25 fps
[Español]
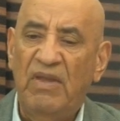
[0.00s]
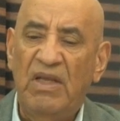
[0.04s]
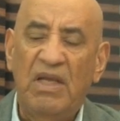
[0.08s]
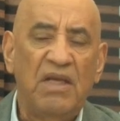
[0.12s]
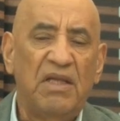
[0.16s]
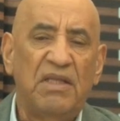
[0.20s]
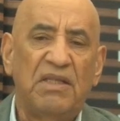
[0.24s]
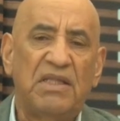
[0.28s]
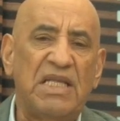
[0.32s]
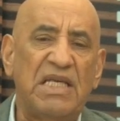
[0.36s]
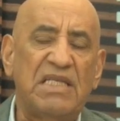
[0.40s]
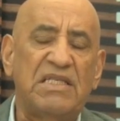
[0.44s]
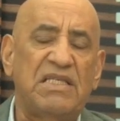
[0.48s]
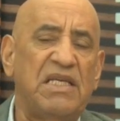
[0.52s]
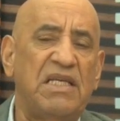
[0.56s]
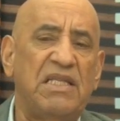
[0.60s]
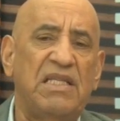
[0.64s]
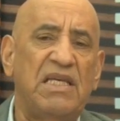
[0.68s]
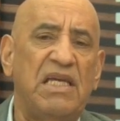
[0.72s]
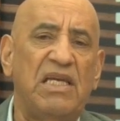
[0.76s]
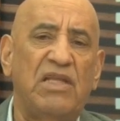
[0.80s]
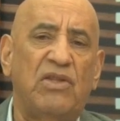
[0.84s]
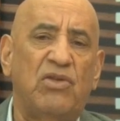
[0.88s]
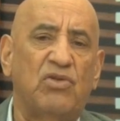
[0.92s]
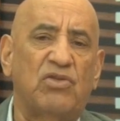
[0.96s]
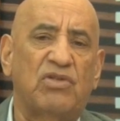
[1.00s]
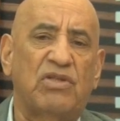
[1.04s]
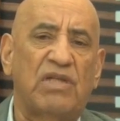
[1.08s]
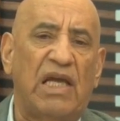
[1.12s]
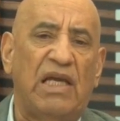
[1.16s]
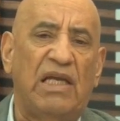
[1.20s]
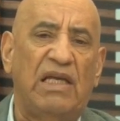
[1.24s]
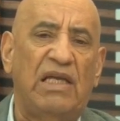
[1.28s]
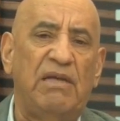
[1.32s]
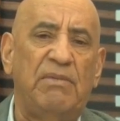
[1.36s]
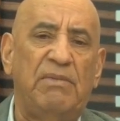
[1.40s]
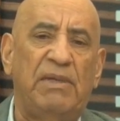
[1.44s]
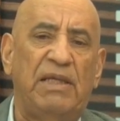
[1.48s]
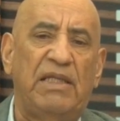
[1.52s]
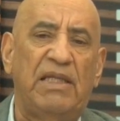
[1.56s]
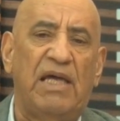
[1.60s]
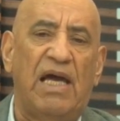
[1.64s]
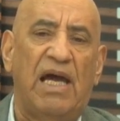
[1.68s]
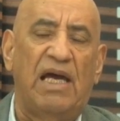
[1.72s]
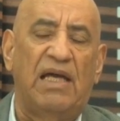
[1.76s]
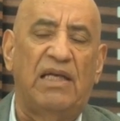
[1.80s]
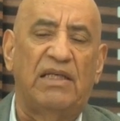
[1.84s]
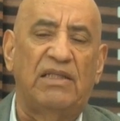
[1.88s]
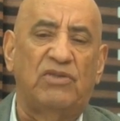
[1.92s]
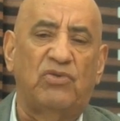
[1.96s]
decididos a
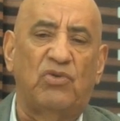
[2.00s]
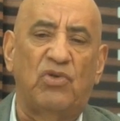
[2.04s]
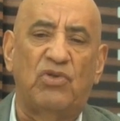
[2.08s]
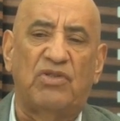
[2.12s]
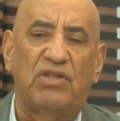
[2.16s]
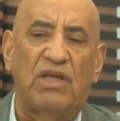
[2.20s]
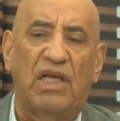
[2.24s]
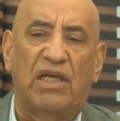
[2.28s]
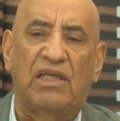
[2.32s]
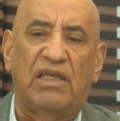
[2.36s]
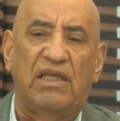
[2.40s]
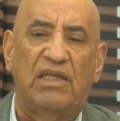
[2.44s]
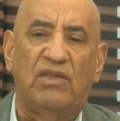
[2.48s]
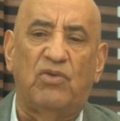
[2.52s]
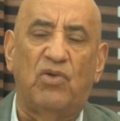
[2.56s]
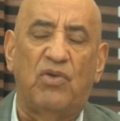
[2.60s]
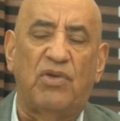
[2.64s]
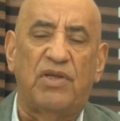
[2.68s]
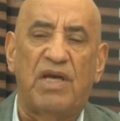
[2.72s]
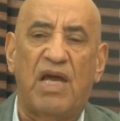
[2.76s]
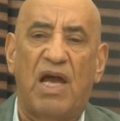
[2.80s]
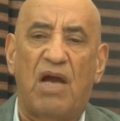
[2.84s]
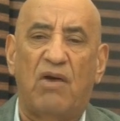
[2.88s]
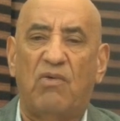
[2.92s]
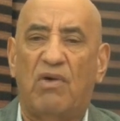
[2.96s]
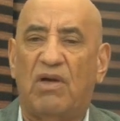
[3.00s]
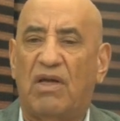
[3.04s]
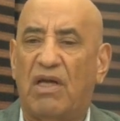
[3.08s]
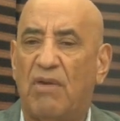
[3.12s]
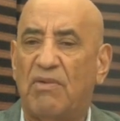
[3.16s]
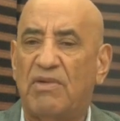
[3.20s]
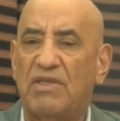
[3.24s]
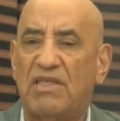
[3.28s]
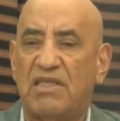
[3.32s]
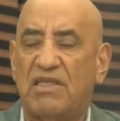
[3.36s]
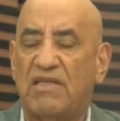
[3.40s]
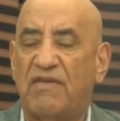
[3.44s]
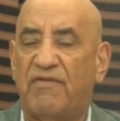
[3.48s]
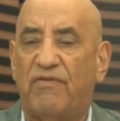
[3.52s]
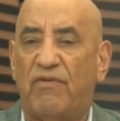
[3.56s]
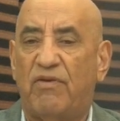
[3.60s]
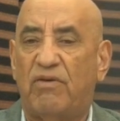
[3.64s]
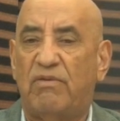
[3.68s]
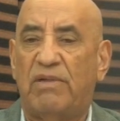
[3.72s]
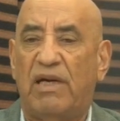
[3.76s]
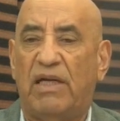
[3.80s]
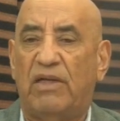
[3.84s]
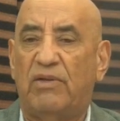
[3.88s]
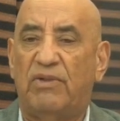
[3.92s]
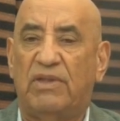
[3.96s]
eliminar estos charquitos de agua que a veces se
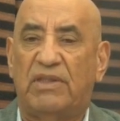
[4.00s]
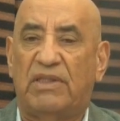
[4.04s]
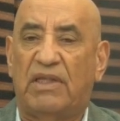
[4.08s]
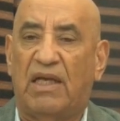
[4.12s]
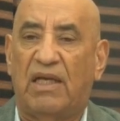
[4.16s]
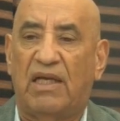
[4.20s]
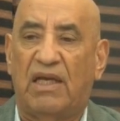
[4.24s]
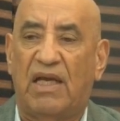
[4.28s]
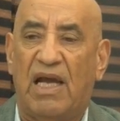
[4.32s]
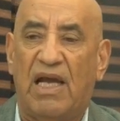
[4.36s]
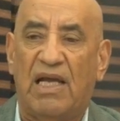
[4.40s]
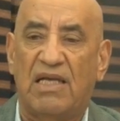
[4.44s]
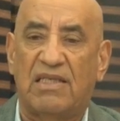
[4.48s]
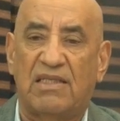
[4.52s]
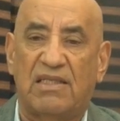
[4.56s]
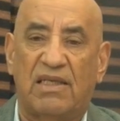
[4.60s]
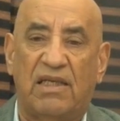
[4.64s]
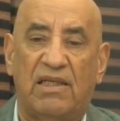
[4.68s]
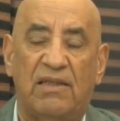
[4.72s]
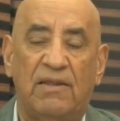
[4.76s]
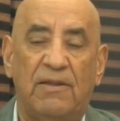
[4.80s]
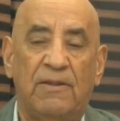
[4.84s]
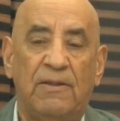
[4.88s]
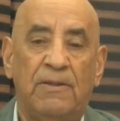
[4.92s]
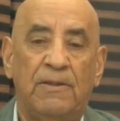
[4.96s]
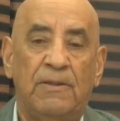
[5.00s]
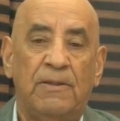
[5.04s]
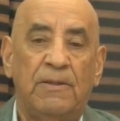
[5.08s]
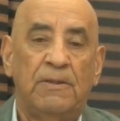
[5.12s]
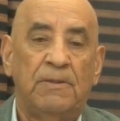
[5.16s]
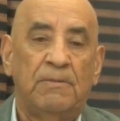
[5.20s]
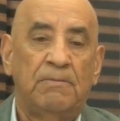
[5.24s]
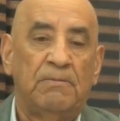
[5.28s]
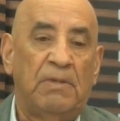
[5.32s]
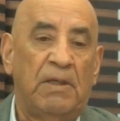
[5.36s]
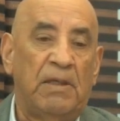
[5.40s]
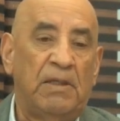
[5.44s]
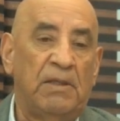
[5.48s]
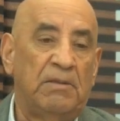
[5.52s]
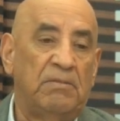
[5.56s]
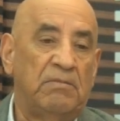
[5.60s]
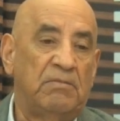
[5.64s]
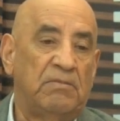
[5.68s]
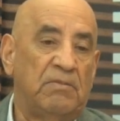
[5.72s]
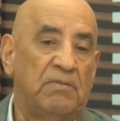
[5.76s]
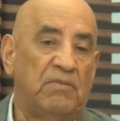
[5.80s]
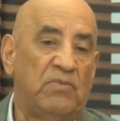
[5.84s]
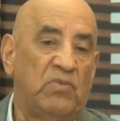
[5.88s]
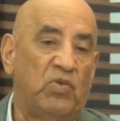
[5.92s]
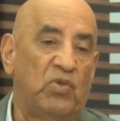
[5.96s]
forman en nuestras casas en
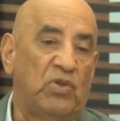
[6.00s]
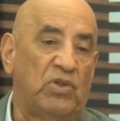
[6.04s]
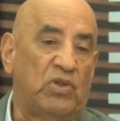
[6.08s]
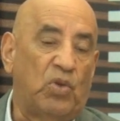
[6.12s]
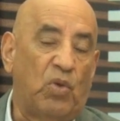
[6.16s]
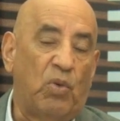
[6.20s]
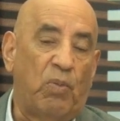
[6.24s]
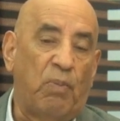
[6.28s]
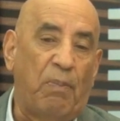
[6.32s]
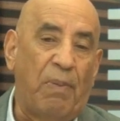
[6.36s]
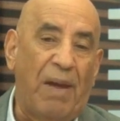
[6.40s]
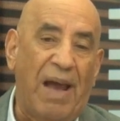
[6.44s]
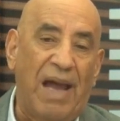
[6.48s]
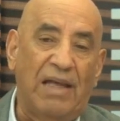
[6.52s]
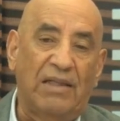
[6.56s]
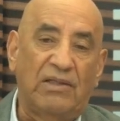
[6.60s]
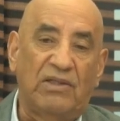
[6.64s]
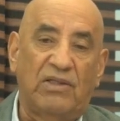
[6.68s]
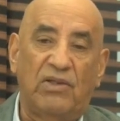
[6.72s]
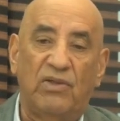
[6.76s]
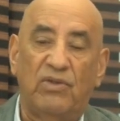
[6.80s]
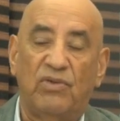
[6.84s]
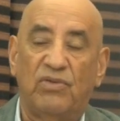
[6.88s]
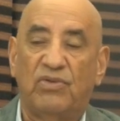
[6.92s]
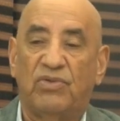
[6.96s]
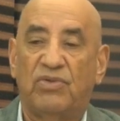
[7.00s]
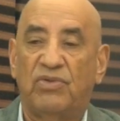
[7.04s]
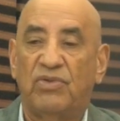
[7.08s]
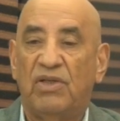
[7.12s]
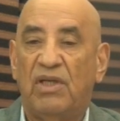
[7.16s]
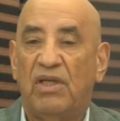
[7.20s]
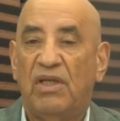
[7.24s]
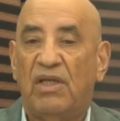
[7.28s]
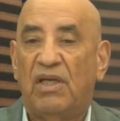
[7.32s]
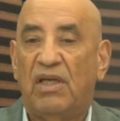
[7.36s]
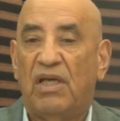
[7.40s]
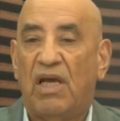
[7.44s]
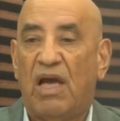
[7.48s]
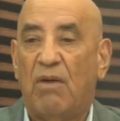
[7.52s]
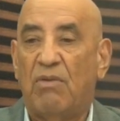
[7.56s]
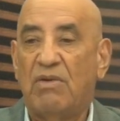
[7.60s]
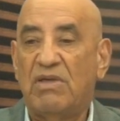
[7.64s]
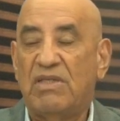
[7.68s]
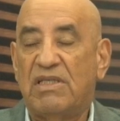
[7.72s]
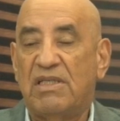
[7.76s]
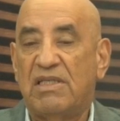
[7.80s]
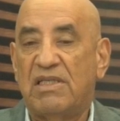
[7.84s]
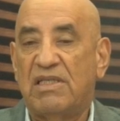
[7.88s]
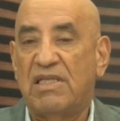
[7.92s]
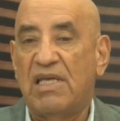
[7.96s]
nuestros patios, a
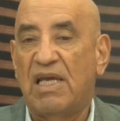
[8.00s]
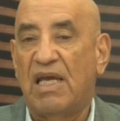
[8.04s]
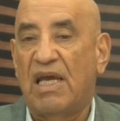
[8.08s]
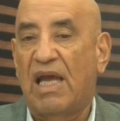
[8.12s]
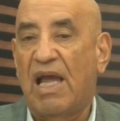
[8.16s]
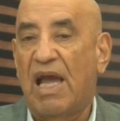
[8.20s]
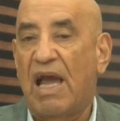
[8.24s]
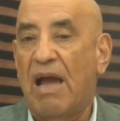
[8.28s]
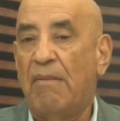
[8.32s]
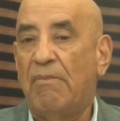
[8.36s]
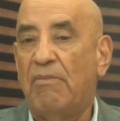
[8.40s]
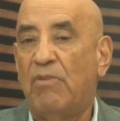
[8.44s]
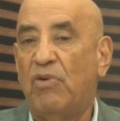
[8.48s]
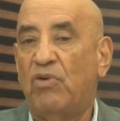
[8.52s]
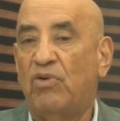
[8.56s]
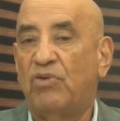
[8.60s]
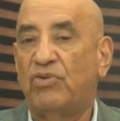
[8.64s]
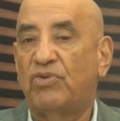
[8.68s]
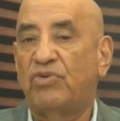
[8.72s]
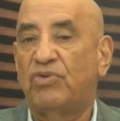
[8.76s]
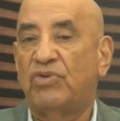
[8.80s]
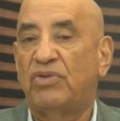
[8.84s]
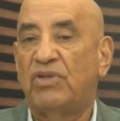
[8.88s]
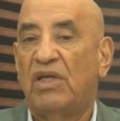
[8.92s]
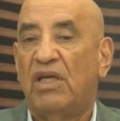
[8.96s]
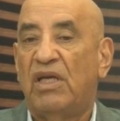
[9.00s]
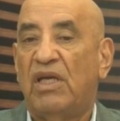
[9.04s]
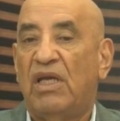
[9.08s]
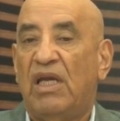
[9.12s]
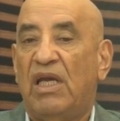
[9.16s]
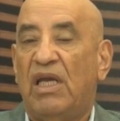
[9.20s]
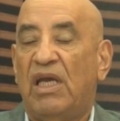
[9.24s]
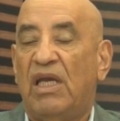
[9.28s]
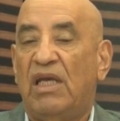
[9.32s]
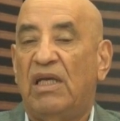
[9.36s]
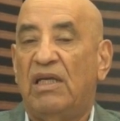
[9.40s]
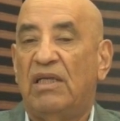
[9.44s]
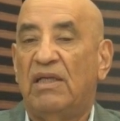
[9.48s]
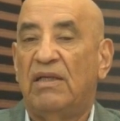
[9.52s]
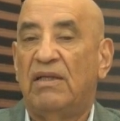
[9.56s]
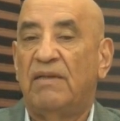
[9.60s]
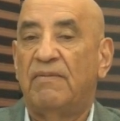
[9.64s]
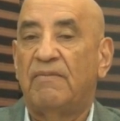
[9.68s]
veces dejamos en,